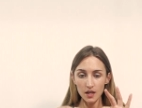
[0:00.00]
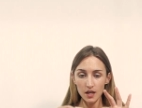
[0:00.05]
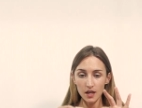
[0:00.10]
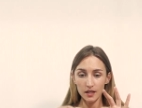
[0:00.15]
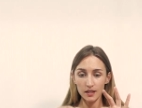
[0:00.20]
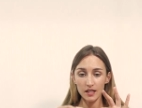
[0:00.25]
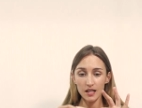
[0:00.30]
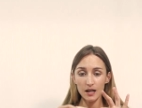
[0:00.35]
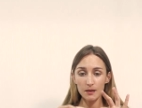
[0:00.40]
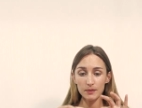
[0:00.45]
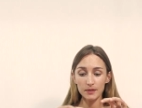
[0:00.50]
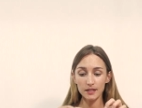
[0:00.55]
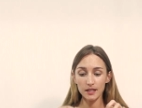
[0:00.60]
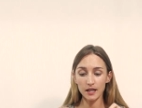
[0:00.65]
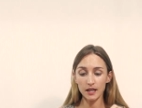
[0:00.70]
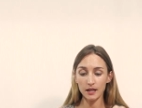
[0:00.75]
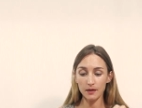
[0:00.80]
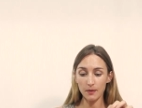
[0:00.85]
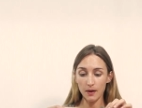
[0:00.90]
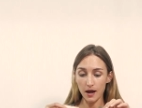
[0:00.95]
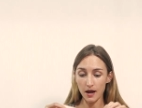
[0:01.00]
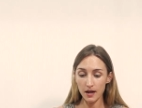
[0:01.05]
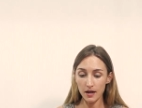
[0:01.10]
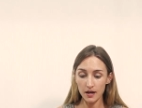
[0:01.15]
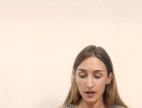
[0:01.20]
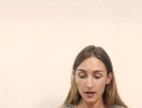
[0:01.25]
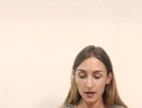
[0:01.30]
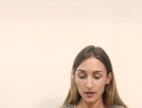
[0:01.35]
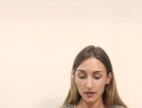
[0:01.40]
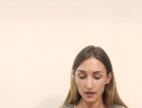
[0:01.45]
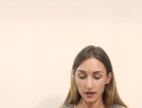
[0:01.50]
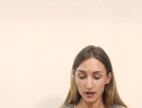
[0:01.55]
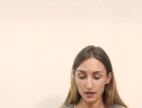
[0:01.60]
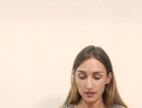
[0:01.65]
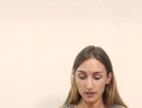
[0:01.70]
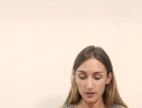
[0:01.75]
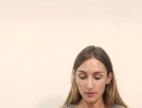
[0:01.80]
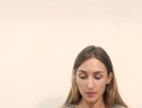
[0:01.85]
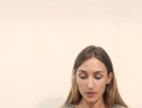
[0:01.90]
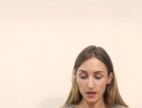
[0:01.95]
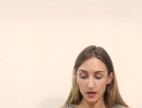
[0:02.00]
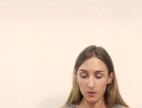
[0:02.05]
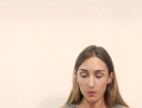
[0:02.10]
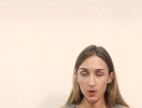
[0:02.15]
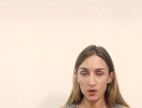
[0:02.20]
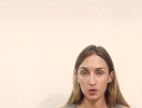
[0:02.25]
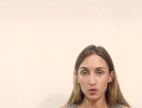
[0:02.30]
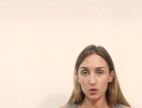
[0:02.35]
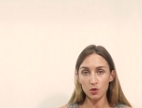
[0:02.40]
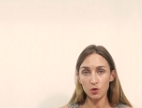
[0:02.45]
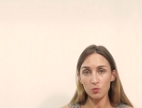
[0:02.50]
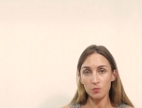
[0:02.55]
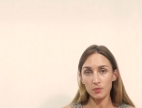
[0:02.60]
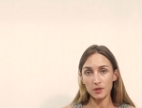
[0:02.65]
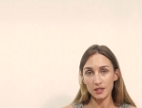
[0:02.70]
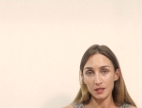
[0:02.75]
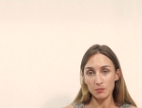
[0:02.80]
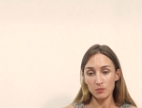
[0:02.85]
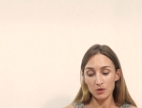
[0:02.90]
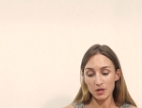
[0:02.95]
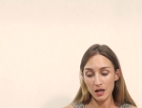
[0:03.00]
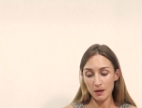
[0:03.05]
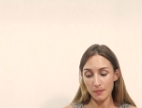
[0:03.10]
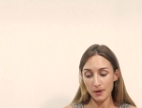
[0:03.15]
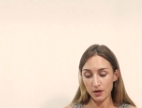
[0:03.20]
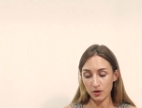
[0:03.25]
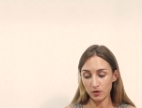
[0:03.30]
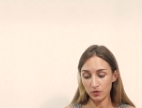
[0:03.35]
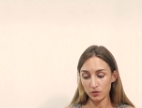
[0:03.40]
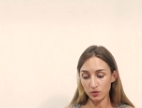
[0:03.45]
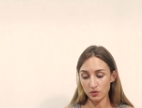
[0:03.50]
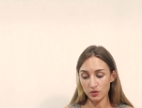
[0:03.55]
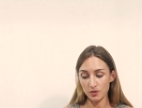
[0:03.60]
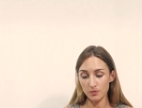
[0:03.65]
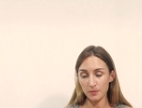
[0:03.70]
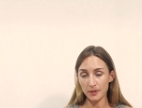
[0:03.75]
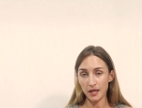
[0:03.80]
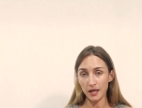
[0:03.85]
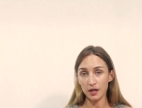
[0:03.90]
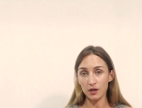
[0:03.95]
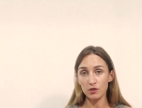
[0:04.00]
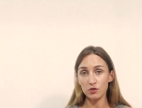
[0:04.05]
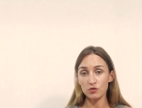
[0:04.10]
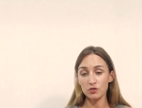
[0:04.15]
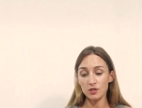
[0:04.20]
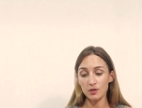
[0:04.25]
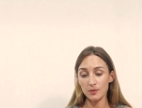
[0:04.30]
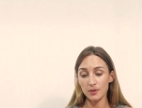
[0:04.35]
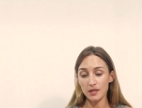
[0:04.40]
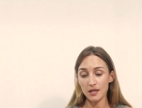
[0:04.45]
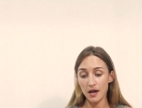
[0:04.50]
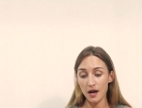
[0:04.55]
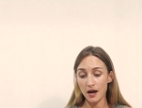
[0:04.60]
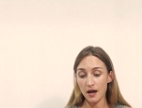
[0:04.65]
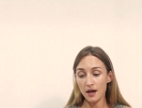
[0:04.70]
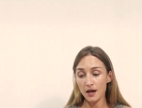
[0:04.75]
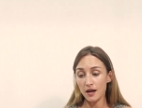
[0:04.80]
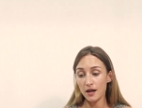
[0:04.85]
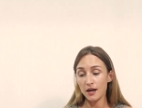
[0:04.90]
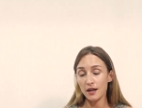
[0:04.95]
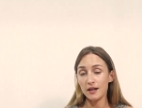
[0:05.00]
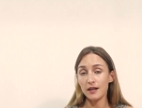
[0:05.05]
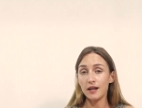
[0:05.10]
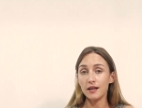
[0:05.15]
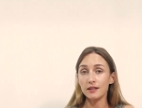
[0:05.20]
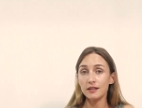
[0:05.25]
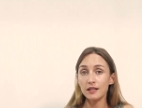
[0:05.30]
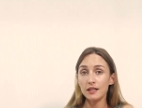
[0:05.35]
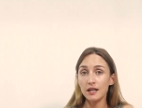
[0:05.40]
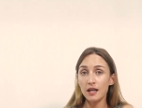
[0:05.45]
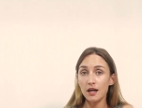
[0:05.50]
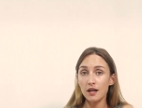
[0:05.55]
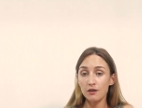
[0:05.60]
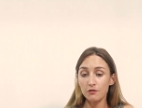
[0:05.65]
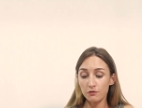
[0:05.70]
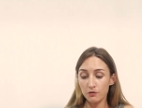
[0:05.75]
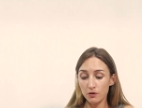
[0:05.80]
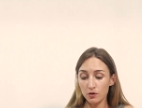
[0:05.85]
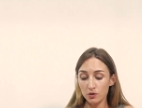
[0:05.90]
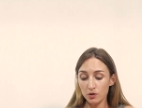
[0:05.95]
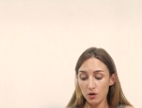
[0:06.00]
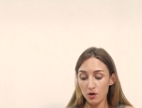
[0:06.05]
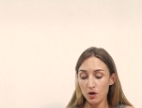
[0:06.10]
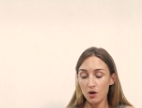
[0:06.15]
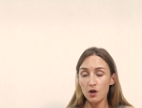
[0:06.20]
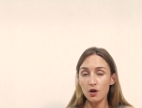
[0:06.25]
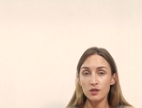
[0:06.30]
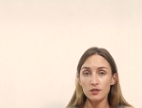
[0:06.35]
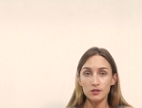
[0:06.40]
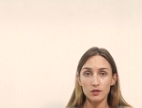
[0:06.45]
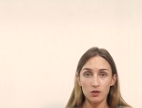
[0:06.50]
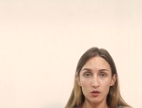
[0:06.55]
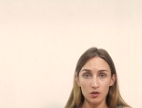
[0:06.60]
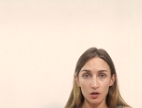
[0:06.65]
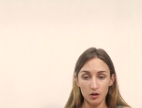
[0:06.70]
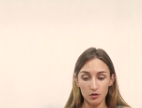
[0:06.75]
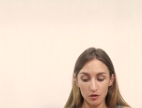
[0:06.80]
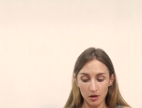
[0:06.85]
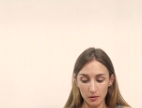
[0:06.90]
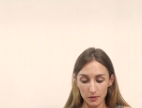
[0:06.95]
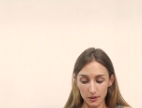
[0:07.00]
Esta es la vista que va que se ve cuando metemos la mano. Entonces, para que no se vea la tela del forro, se coloca una